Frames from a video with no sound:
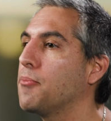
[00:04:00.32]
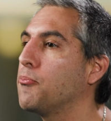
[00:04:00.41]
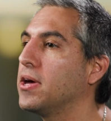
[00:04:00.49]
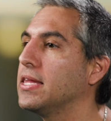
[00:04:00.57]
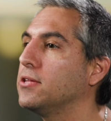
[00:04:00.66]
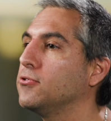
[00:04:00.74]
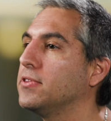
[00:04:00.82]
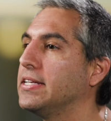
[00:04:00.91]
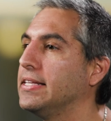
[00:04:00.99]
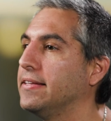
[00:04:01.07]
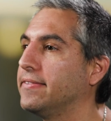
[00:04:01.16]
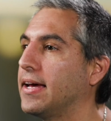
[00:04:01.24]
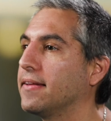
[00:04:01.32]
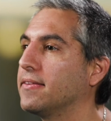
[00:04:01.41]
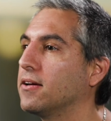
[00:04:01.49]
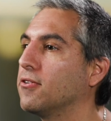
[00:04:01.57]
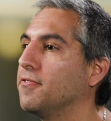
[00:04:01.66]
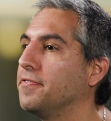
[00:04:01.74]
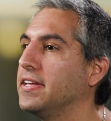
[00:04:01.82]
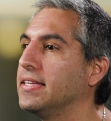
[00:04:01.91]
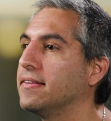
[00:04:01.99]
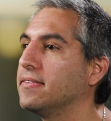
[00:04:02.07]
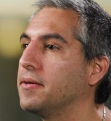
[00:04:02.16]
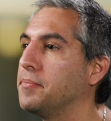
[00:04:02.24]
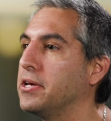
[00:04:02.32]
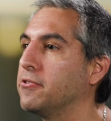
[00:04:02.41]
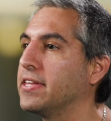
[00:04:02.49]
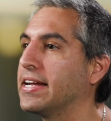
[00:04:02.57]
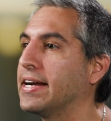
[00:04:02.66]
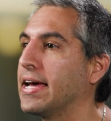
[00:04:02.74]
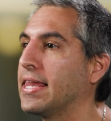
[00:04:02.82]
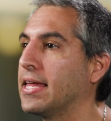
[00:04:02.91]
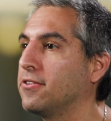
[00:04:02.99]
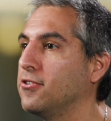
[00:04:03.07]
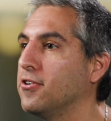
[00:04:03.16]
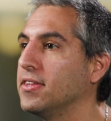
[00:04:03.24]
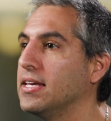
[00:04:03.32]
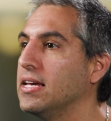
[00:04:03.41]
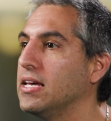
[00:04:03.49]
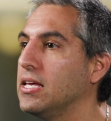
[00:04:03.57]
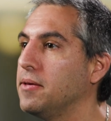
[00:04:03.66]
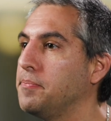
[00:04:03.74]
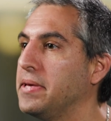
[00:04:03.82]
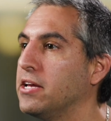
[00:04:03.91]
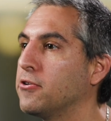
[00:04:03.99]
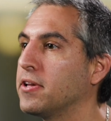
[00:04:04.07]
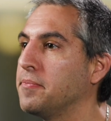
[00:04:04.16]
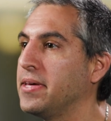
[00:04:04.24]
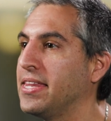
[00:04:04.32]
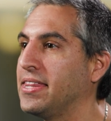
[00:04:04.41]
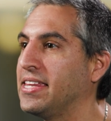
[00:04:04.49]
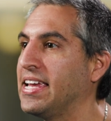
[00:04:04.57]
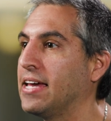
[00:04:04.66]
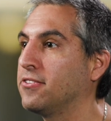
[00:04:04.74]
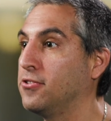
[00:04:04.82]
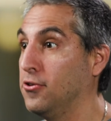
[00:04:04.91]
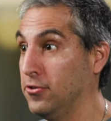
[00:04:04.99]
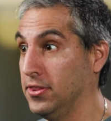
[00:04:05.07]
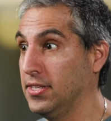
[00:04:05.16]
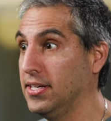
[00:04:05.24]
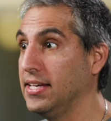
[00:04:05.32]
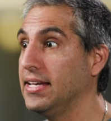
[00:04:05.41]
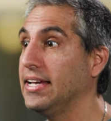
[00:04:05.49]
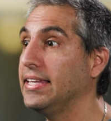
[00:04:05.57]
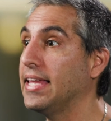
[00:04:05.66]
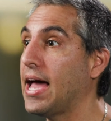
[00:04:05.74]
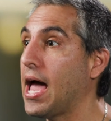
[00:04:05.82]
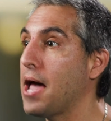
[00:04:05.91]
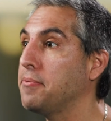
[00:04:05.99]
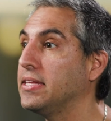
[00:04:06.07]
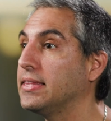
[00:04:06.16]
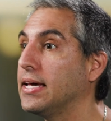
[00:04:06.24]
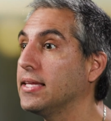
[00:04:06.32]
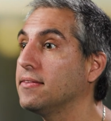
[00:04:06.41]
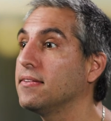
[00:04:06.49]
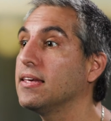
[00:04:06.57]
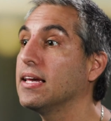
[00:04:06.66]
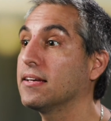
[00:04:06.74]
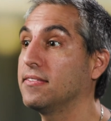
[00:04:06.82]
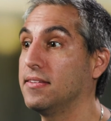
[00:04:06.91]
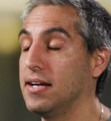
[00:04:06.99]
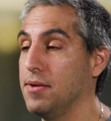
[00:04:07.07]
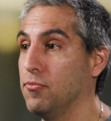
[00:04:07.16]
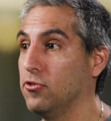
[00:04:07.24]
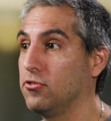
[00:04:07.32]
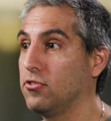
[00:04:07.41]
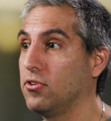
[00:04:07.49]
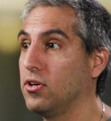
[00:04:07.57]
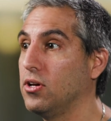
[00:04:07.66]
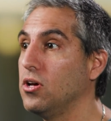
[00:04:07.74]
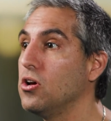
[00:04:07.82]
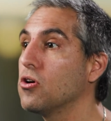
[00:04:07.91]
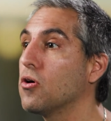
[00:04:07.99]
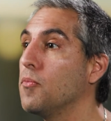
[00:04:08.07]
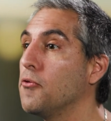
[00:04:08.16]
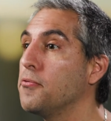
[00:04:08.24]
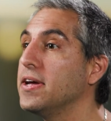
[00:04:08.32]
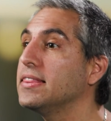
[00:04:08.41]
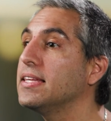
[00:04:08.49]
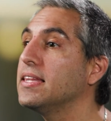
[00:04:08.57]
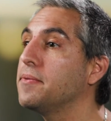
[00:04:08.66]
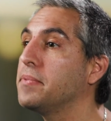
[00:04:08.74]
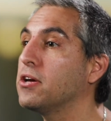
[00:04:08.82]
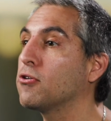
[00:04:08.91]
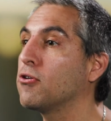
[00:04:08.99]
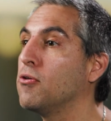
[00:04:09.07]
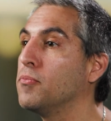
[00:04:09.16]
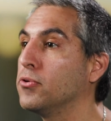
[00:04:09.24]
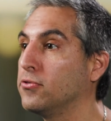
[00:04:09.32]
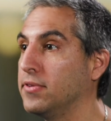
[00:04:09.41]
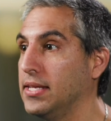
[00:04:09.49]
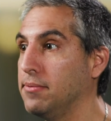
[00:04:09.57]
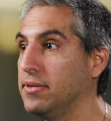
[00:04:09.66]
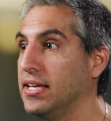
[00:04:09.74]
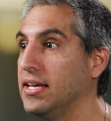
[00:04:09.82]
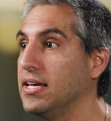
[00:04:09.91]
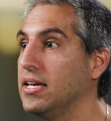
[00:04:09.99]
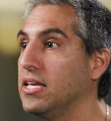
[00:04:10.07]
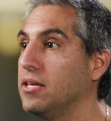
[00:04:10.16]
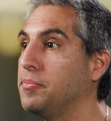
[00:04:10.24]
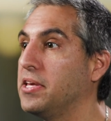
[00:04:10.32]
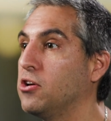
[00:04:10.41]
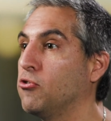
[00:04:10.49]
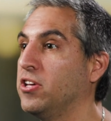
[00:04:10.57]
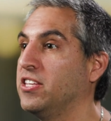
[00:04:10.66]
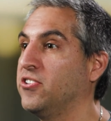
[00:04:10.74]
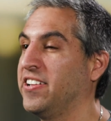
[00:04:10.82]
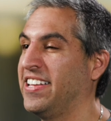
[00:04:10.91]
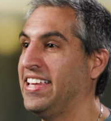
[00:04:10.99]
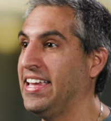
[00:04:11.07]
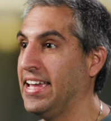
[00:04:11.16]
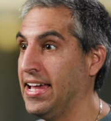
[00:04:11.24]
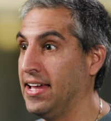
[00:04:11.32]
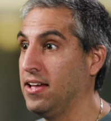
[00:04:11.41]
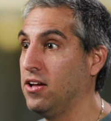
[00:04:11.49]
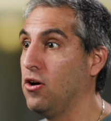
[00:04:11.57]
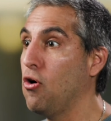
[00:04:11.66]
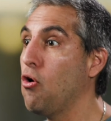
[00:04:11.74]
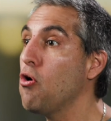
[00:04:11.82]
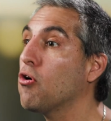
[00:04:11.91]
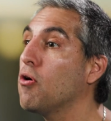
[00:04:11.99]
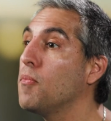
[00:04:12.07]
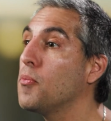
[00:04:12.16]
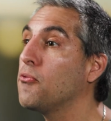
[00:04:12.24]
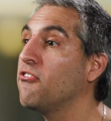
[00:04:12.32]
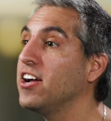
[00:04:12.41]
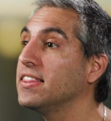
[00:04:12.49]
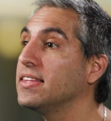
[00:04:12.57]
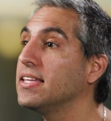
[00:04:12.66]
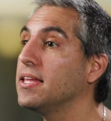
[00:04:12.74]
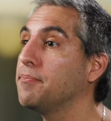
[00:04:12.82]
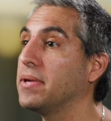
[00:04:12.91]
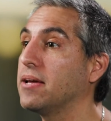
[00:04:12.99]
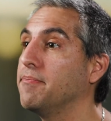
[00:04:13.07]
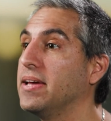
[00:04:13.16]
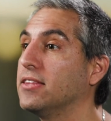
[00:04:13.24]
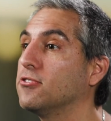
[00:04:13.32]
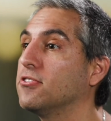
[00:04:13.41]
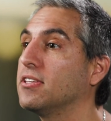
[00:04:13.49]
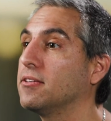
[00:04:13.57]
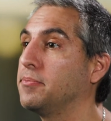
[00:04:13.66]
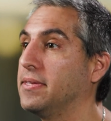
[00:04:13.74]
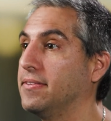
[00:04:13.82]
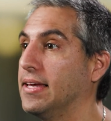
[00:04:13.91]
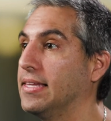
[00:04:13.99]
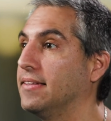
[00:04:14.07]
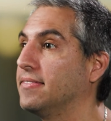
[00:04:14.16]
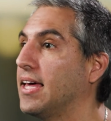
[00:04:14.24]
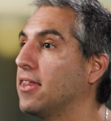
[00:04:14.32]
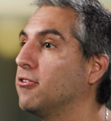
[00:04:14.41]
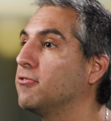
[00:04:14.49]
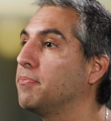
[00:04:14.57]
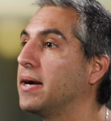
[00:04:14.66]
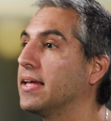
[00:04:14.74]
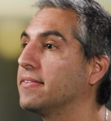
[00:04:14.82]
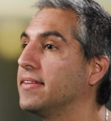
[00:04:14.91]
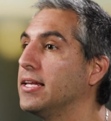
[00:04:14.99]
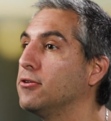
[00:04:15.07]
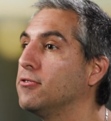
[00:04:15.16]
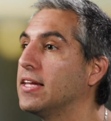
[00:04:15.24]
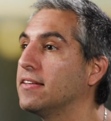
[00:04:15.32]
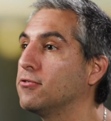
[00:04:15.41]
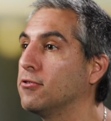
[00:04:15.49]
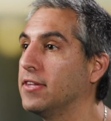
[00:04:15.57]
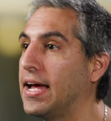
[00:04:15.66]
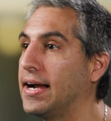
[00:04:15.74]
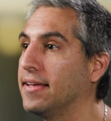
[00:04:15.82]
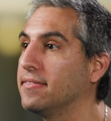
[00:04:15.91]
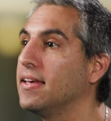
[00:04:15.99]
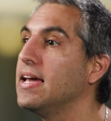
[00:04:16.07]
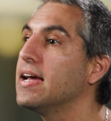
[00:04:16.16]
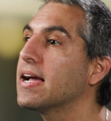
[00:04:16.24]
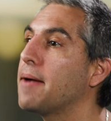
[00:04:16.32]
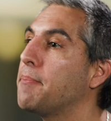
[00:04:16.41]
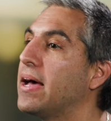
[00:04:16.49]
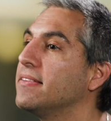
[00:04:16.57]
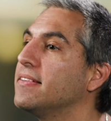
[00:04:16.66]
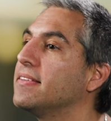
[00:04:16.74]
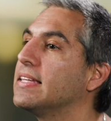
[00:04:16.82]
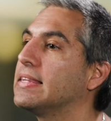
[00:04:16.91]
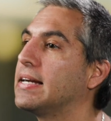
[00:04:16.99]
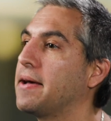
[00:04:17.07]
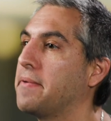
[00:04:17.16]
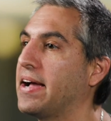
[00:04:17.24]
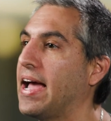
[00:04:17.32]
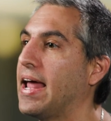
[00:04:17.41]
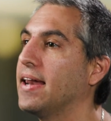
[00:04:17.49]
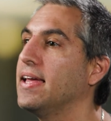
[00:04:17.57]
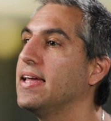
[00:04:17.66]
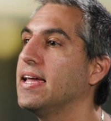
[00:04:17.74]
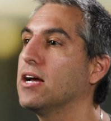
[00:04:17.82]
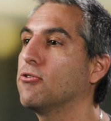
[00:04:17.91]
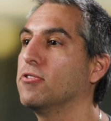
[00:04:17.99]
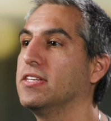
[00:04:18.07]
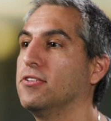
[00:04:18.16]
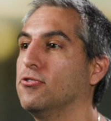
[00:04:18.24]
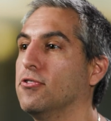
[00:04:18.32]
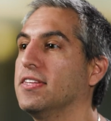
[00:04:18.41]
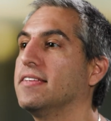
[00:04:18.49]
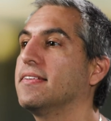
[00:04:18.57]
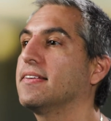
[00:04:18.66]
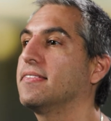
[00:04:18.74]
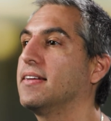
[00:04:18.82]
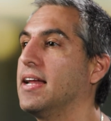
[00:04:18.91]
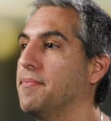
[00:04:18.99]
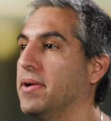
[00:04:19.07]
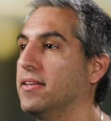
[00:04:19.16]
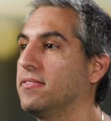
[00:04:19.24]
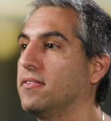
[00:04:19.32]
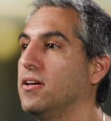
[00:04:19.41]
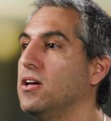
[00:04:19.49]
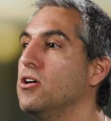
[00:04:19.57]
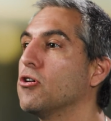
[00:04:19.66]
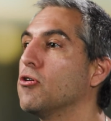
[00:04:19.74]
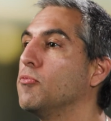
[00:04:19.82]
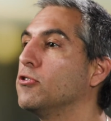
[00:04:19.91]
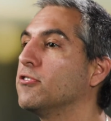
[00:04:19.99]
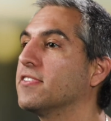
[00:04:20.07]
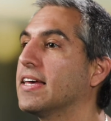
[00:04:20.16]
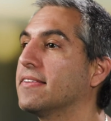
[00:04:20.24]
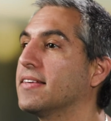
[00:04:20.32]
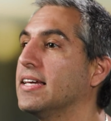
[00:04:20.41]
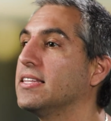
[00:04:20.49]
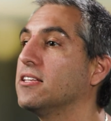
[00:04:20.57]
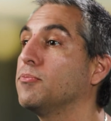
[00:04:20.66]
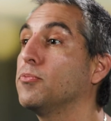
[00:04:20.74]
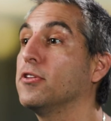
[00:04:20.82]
que pueden utilizarse con fines de biodegradación y bioremediación en hábitats extremos, como fuente de biocombustible y bioenergía, o como fuente de pigmentos especializados para células solares capaces de trabajar en condiciones extremas, como los casquetes